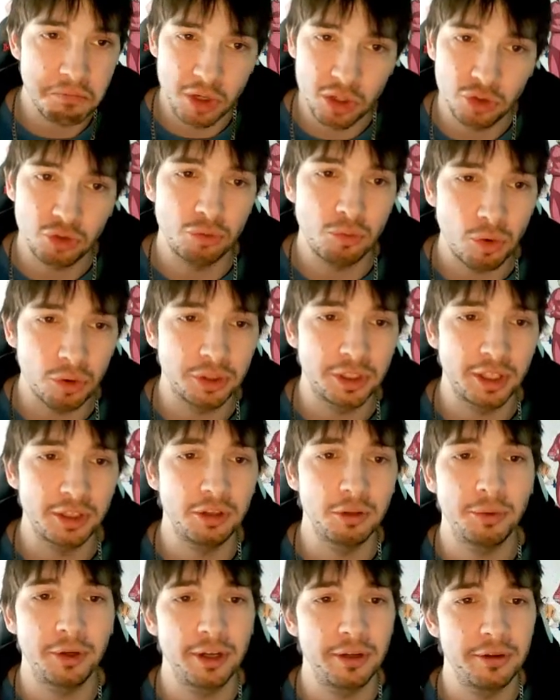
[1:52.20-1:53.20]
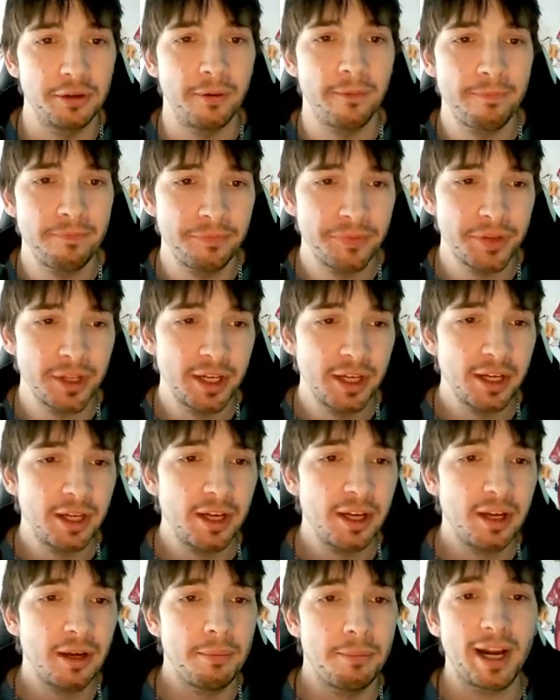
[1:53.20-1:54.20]
estoy muy contento por ello.
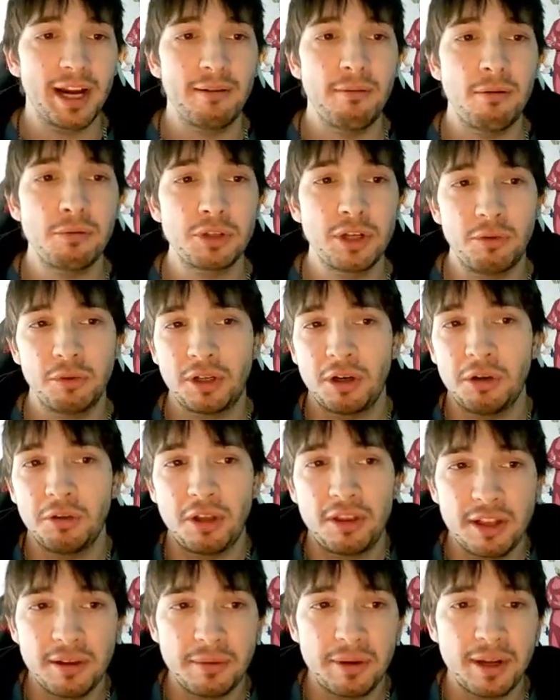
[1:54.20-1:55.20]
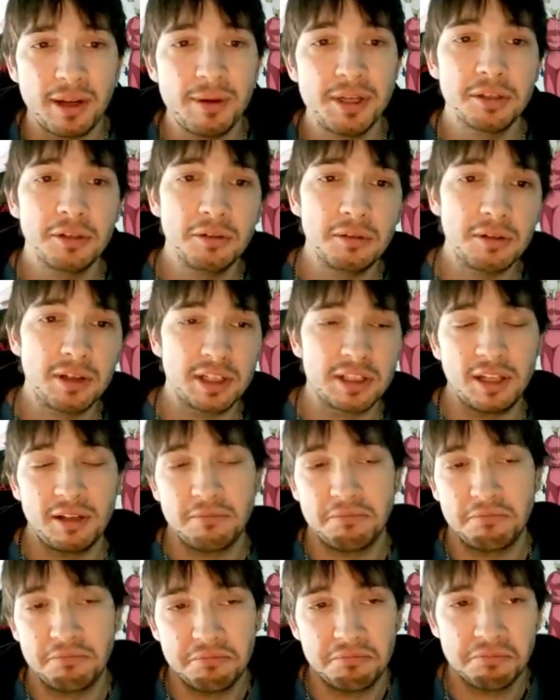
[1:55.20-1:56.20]
Venga, vamos a ver, otra noticia también que he visto, que está,
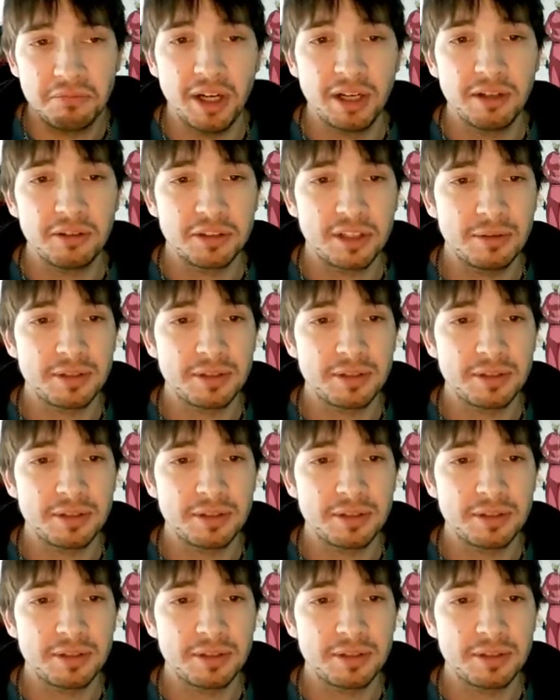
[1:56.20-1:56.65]
bueno, está